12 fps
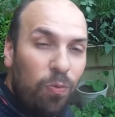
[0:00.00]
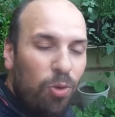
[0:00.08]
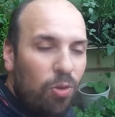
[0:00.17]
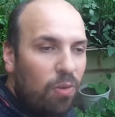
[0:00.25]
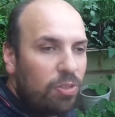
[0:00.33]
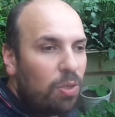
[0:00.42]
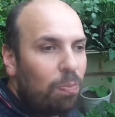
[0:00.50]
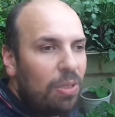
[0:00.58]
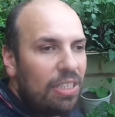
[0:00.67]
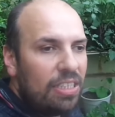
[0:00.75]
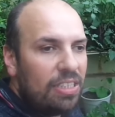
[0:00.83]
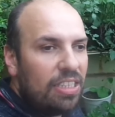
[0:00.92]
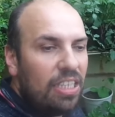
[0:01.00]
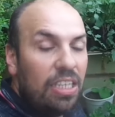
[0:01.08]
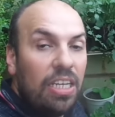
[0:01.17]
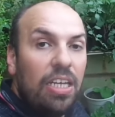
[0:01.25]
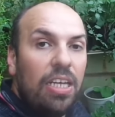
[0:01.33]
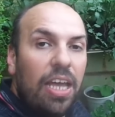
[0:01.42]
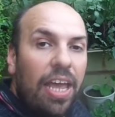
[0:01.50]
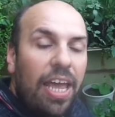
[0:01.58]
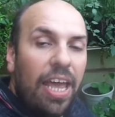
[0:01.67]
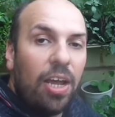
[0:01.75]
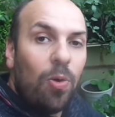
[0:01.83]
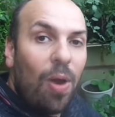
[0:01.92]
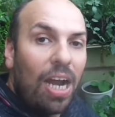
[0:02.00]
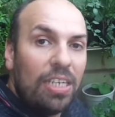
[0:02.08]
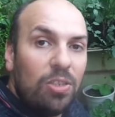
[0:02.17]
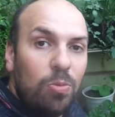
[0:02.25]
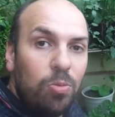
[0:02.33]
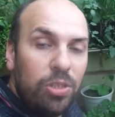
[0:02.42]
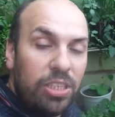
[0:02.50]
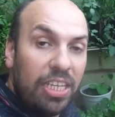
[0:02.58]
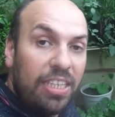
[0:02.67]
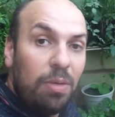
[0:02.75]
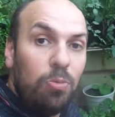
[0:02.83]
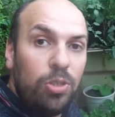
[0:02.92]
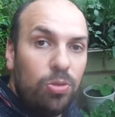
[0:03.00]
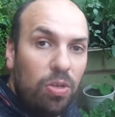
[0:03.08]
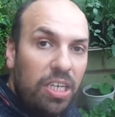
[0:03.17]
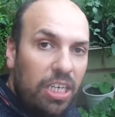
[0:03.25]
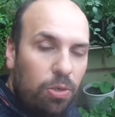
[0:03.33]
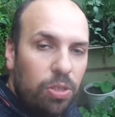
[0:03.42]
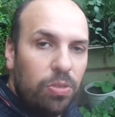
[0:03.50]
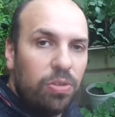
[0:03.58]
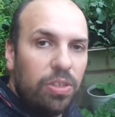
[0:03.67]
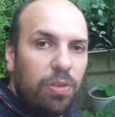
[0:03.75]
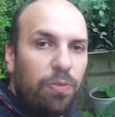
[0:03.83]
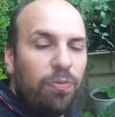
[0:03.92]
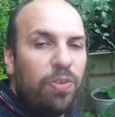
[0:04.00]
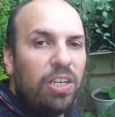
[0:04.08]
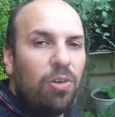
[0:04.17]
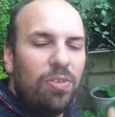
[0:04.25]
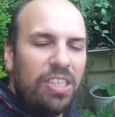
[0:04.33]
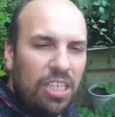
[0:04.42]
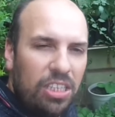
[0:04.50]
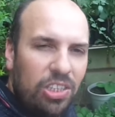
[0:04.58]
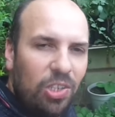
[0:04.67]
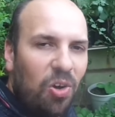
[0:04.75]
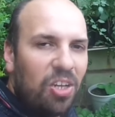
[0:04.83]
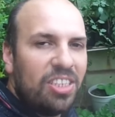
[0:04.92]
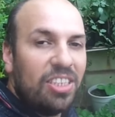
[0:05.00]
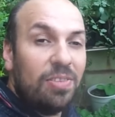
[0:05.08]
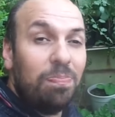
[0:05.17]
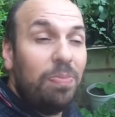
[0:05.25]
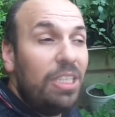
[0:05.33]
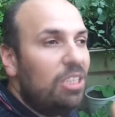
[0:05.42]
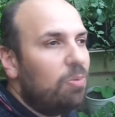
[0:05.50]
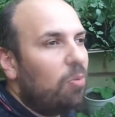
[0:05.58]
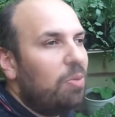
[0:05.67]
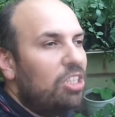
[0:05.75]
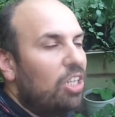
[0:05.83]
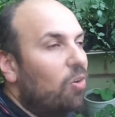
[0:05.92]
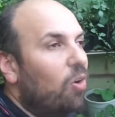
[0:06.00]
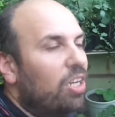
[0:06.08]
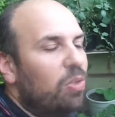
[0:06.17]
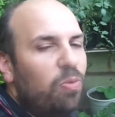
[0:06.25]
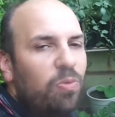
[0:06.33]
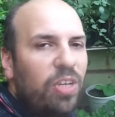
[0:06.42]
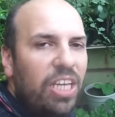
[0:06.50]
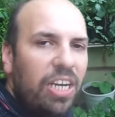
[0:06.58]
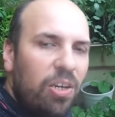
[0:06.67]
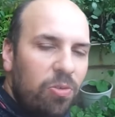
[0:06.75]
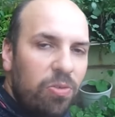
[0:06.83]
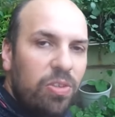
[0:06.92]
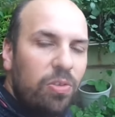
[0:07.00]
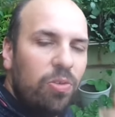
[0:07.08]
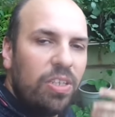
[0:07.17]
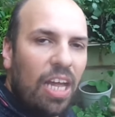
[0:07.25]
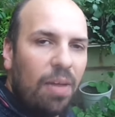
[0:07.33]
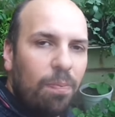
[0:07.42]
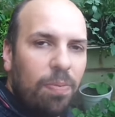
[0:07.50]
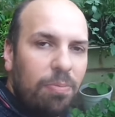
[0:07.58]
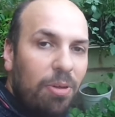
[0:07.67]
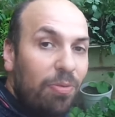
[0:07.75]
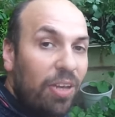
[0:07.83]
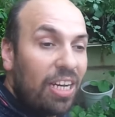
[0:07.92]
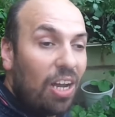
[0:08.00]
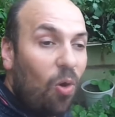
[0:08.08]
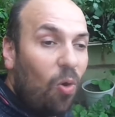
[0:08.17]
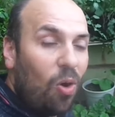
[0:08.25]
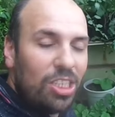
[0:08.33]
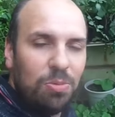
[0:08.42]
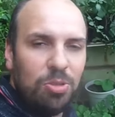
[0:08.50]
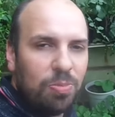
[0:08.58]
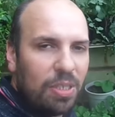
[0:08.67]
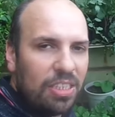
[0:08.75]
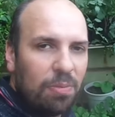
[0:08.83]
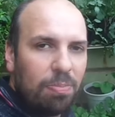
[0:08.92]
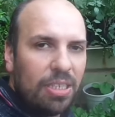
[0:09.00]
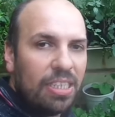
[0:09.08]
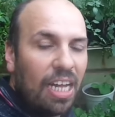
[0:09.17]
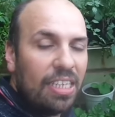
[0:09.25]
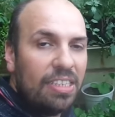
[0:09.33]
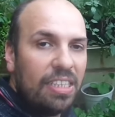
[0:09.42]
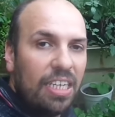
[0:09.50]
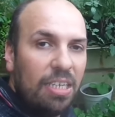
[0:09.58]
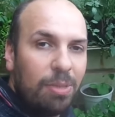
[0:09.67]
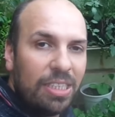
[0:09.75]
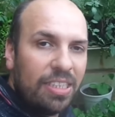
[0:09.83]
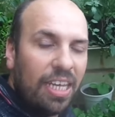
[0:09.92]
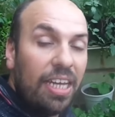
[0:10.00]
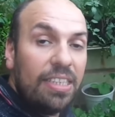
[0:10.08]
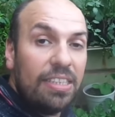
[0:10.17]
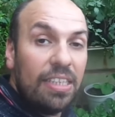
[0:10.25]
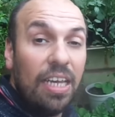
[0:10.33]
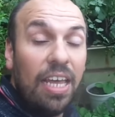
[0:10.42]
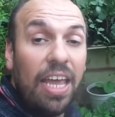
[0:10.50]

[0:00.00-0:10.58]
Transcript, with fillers: Flor... São plantas que é, guardam muito, retêm muito líquido e ficam deliciosas, principalmente agora no verão, no, na primavera, ótimos para ser plantados em climas quentes.